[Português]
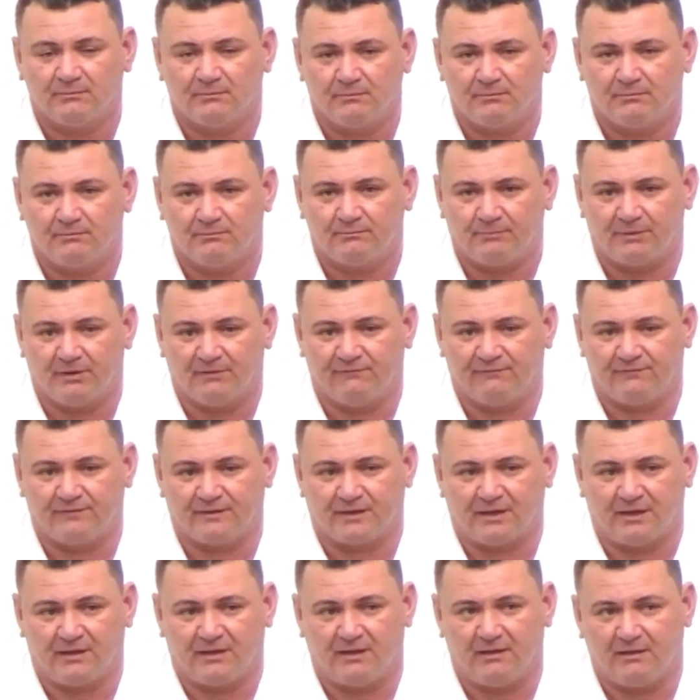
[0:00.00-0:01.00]
para
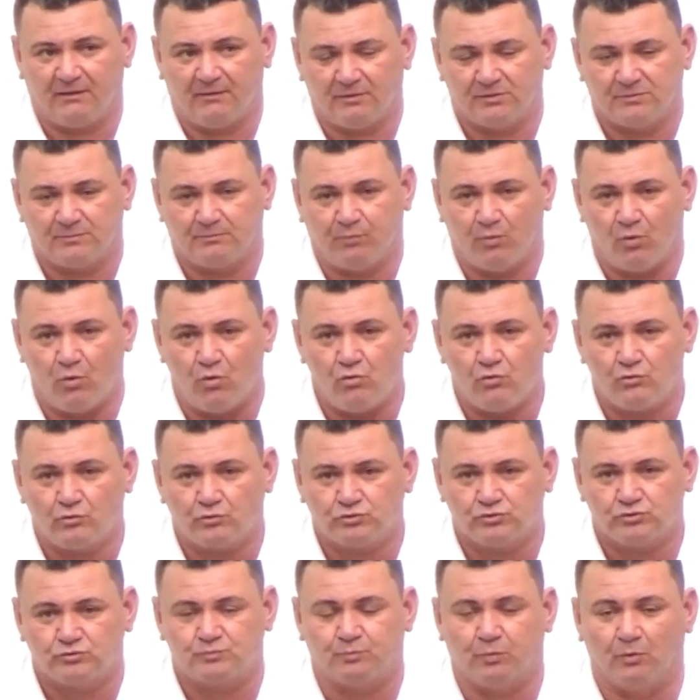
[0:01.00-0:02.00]
ficar
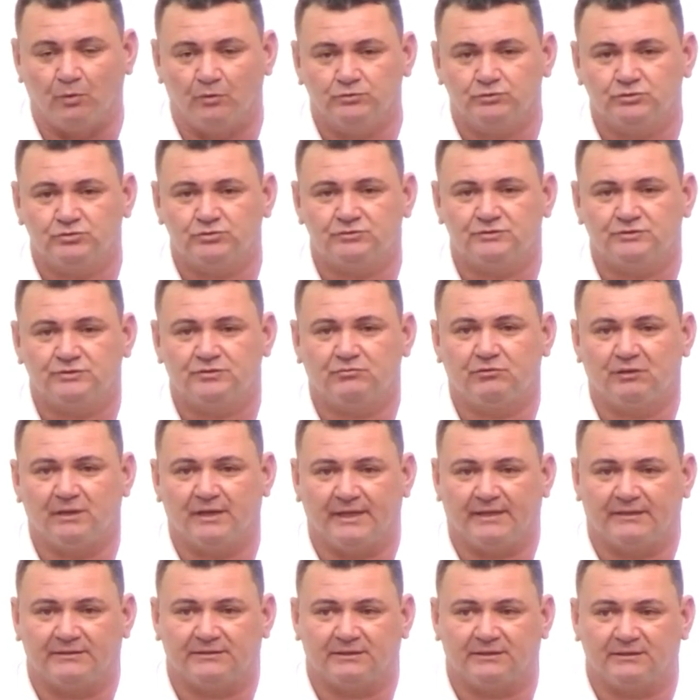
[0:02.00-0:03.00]
poucos pontos de
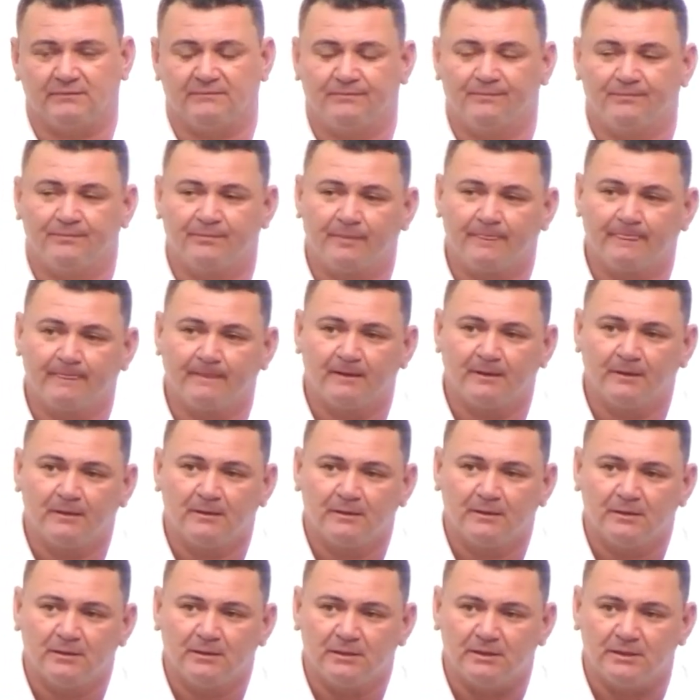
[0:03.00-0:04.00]
coleta.
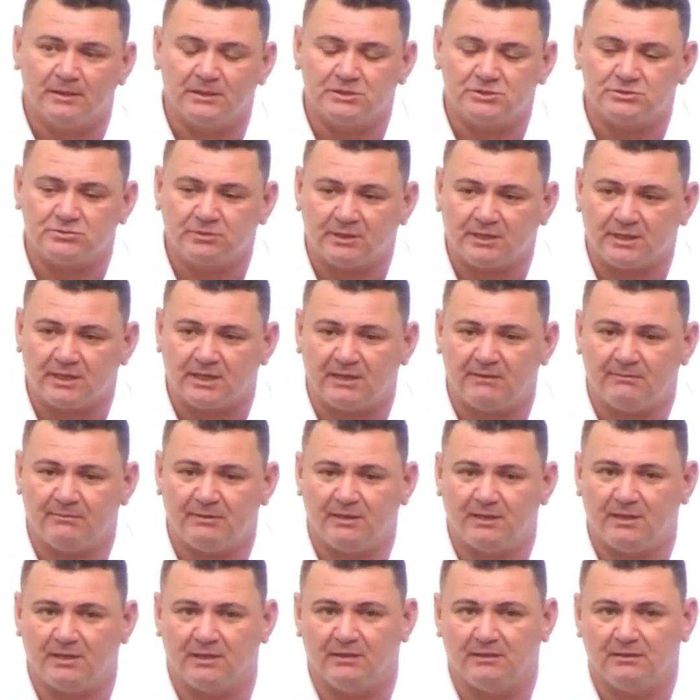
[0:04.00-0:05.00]
E isso
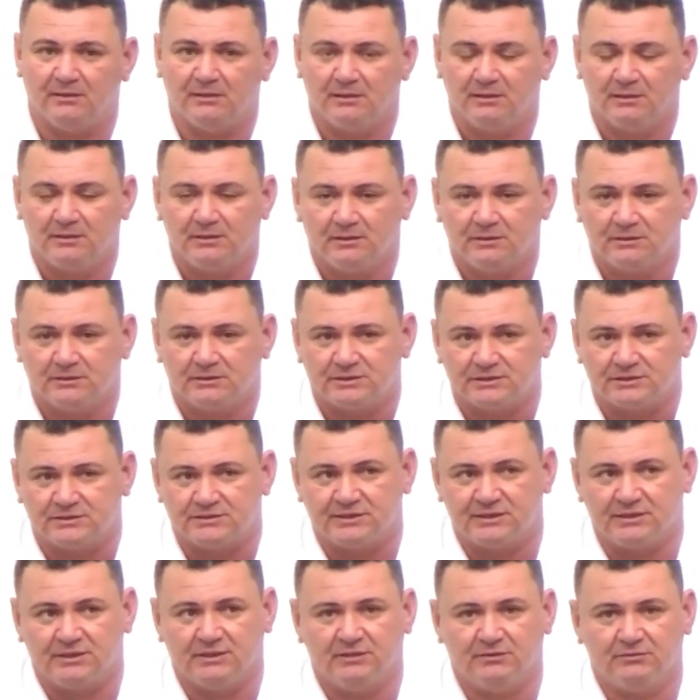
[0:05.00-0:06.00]
acaba que
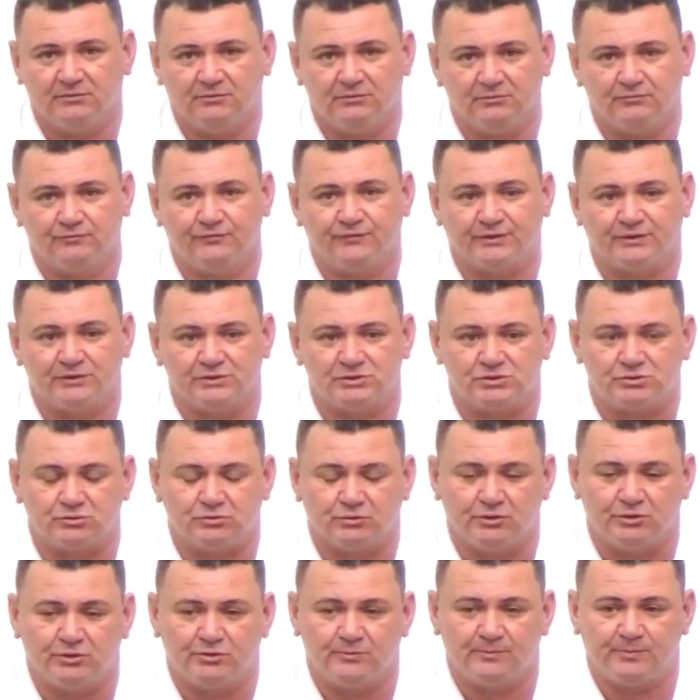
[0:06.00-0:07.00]
gerando um
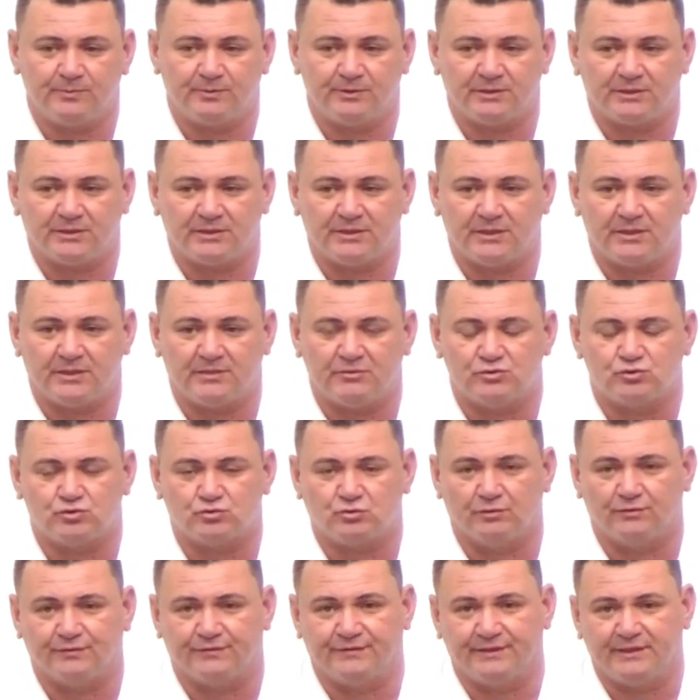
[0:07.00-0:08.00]
transtorno porque os
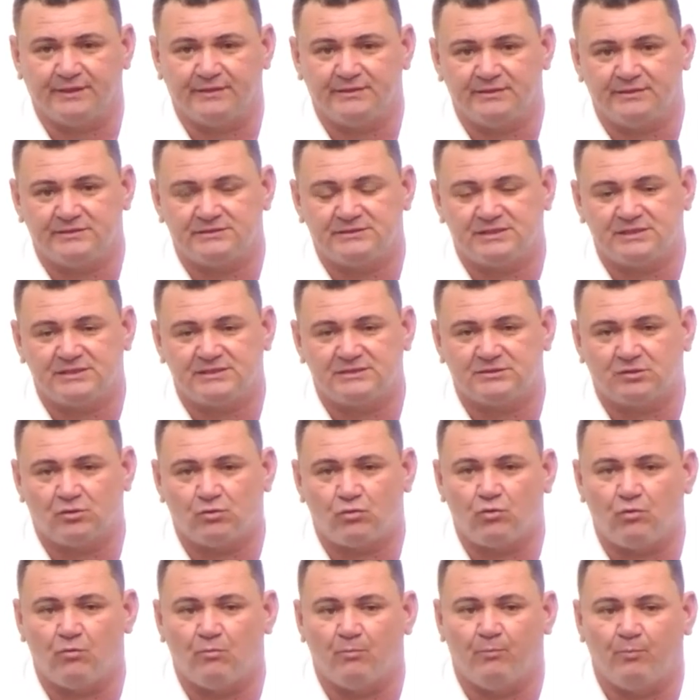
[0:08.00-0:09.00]
containers eles não
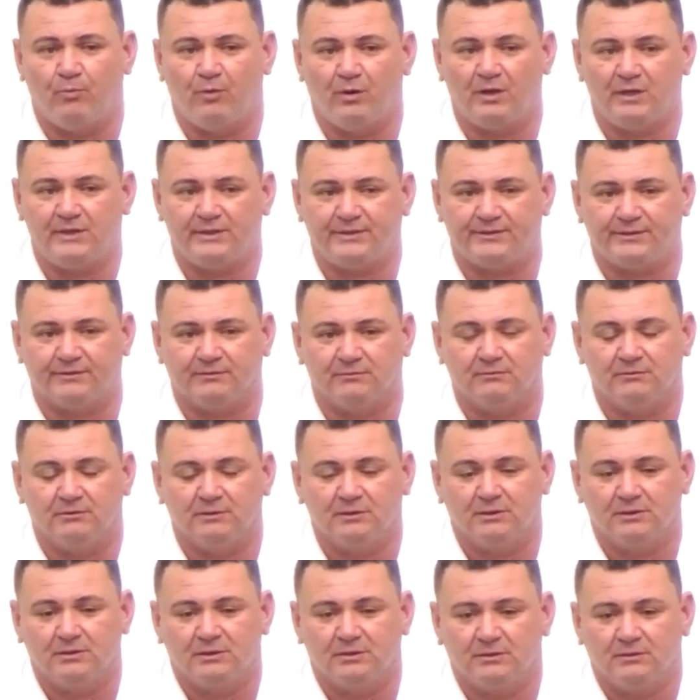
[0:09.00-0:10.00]
comportam
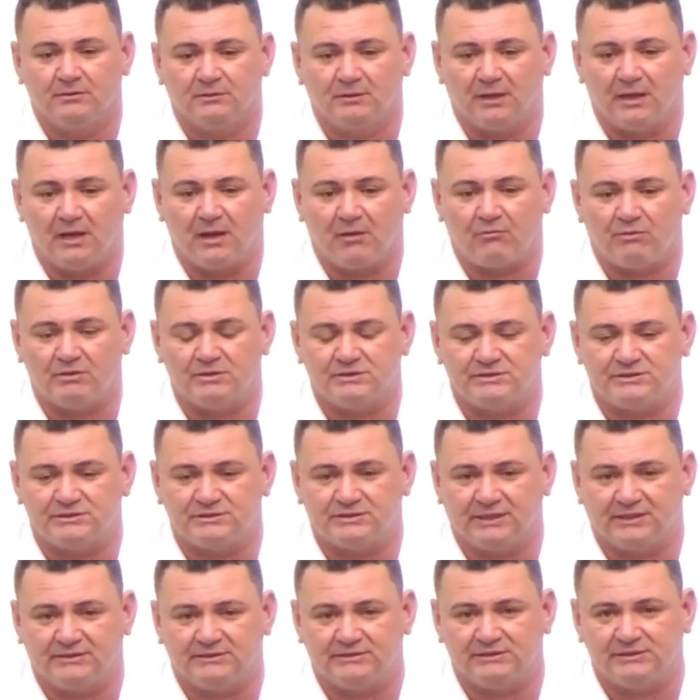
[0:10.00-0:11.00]
a
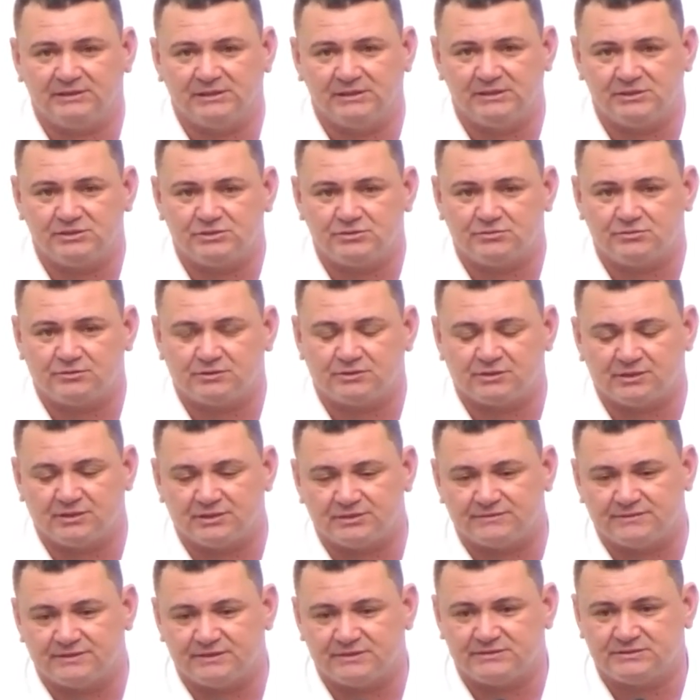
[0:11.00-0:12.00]
quantidade de lixo que
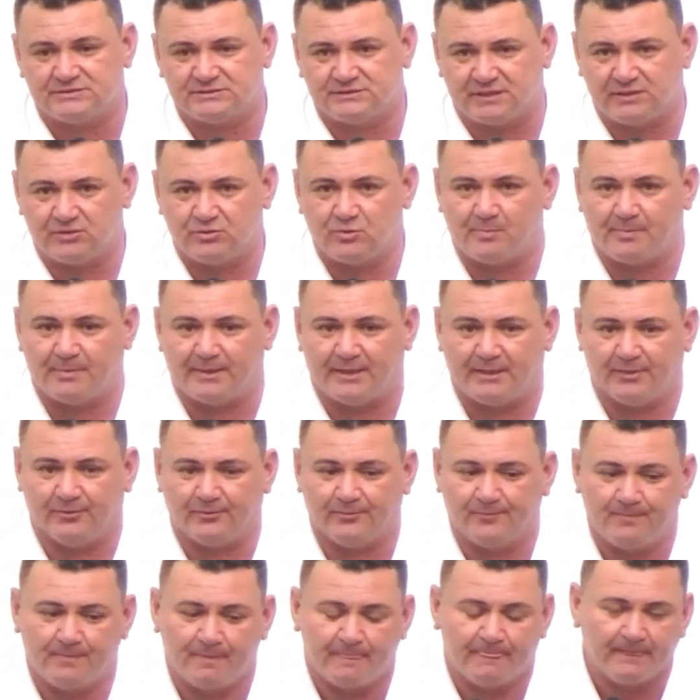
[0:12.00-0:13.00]
às vezes tem no bairro.
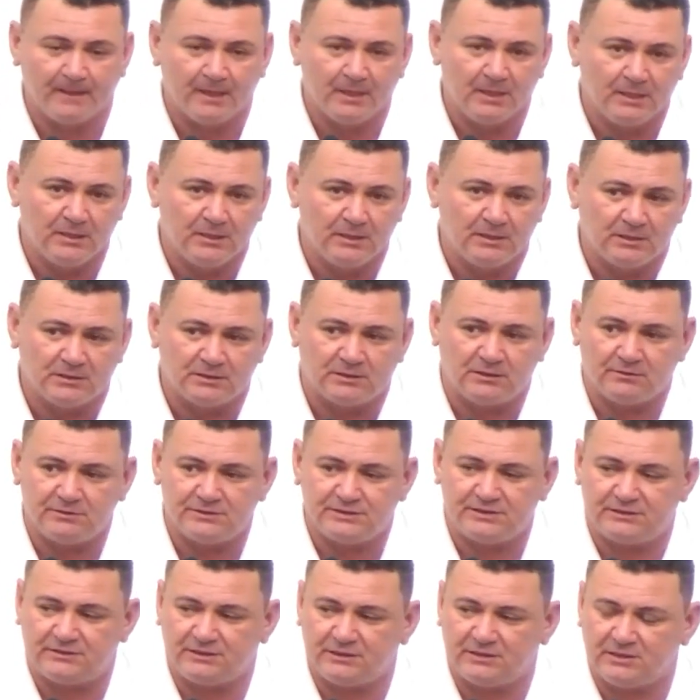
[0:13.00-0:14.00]
Então a
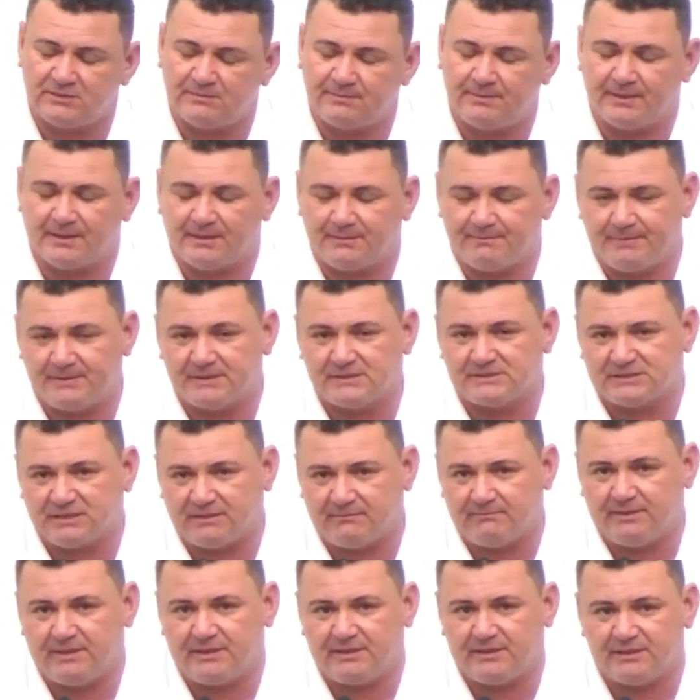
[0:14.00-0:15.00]
gente tem que pegar, pensar
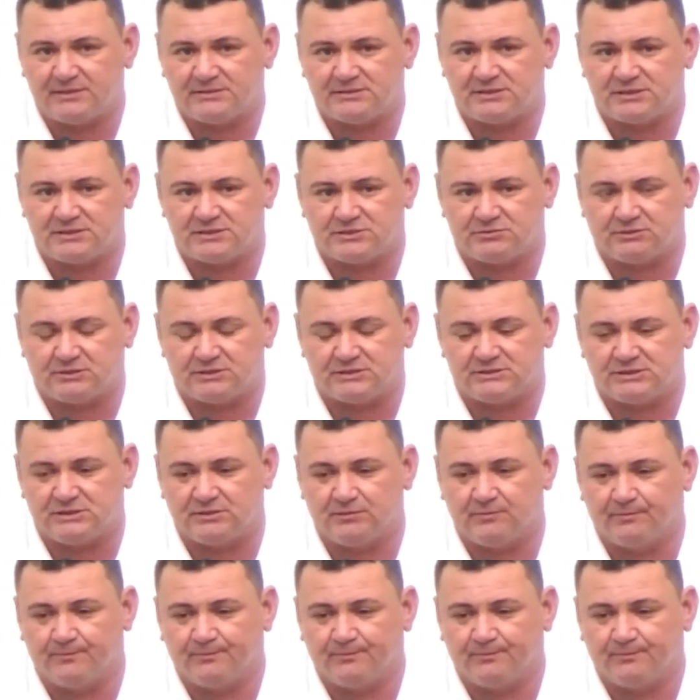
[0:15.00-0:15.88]
bem nessa situação,